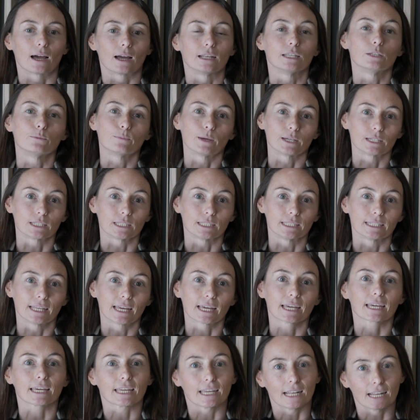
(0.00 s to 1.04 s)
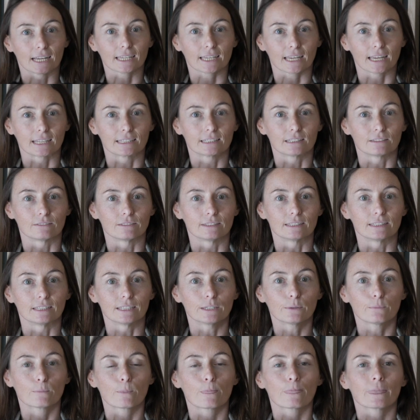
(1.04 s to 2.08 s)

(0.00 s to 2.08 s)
l'imaginaire et la créativité.